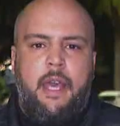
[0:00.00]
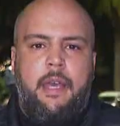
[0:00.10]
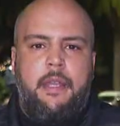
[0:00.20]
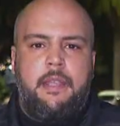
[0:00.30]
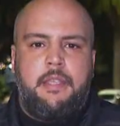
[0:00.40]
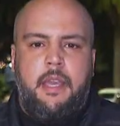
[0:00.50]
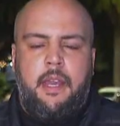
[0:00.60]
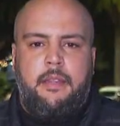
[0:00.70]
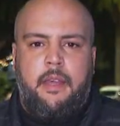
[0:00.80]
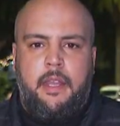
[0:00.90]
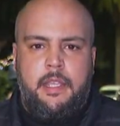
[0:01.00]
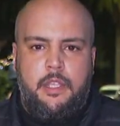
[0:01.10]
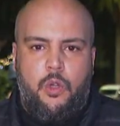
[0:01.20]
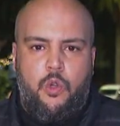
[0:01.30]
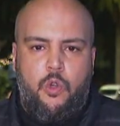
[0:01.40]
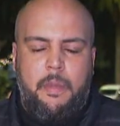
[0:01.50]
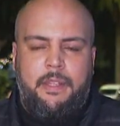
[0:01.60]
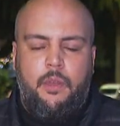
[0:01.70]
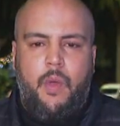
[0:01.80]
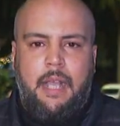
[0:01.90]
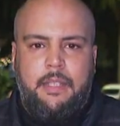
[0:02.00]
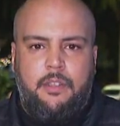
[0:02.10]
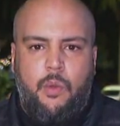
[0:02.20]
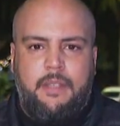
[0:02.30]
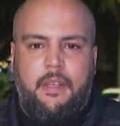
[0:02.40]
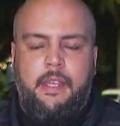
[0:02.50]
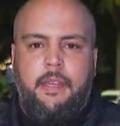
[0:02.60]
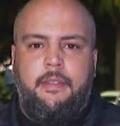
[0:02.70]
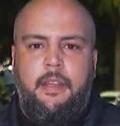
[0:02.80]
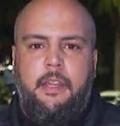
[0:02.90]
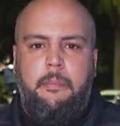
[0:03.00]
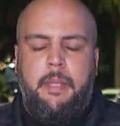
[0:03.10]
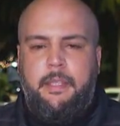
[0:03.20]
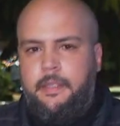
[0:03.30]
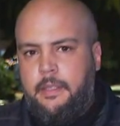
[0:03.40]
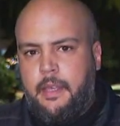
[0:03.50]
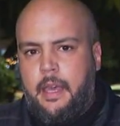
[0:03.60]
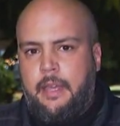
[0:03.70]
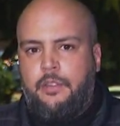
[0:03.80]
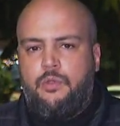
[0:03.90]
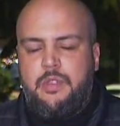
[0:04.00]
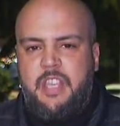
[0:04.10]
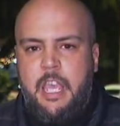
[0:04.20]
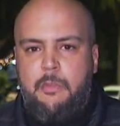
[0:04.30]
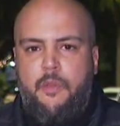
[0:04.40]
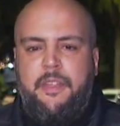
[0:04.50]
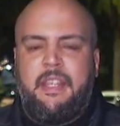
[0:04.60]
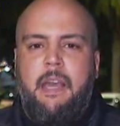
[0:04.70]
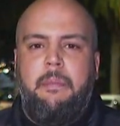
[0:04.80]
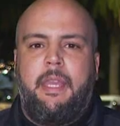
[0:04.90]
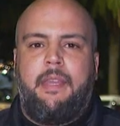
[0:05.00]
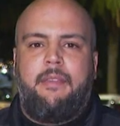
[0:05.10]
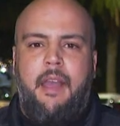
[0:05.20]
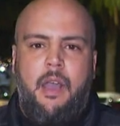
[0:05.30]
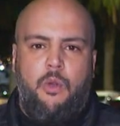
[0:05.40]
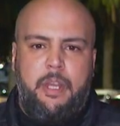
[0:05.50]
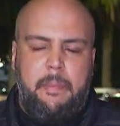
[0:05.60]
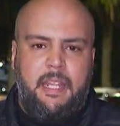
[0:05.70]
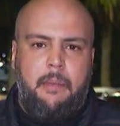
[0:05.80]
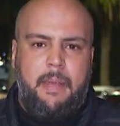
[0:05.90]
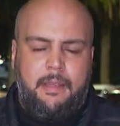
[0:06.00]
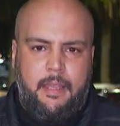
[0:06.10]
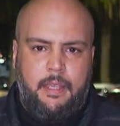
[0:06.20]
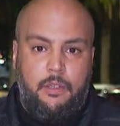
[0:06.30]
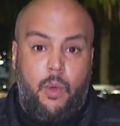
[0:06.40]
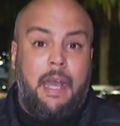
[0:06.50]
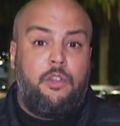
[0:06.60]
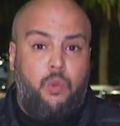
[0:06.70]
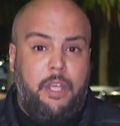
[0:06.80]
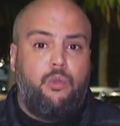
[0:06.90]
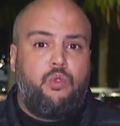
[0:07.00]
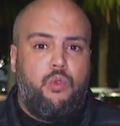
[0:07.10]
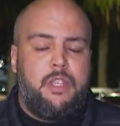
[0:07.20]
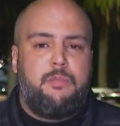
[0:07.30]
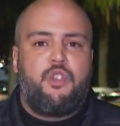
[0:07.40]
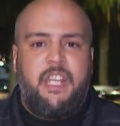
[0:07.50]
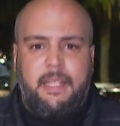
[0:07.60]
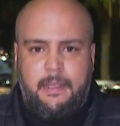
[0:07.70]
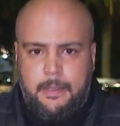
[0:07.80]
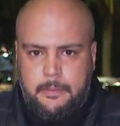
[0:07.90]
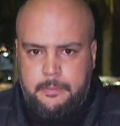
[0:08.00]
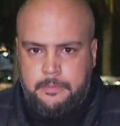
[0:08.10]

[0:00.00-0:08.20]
أن زيارة رئيس حكومة الوحدة الوطنية الليبي قد تساهم في تعميق التعاون بين البلدين وقد تعيد تونس مجددا